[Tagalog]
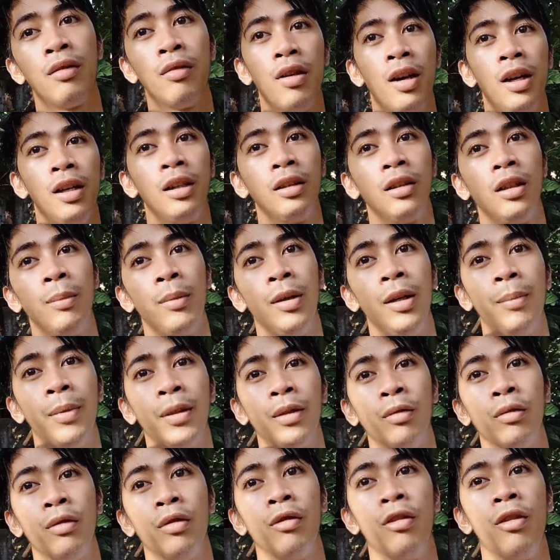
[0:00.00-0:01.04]
Kaso nga lang
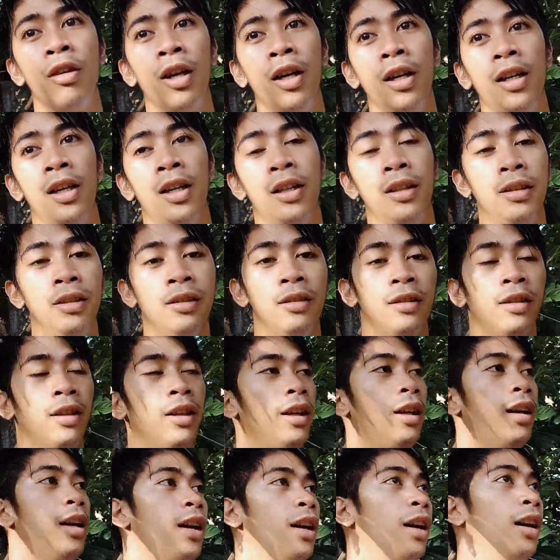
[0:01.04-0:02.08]
napalipad ko nung Thailand.
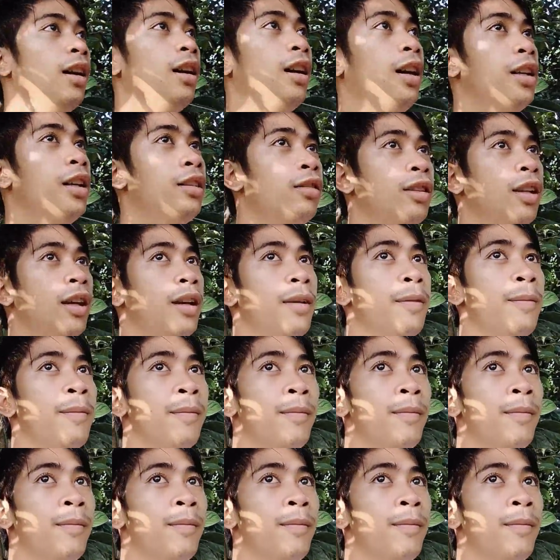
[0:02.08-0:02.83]
Kaya eto na.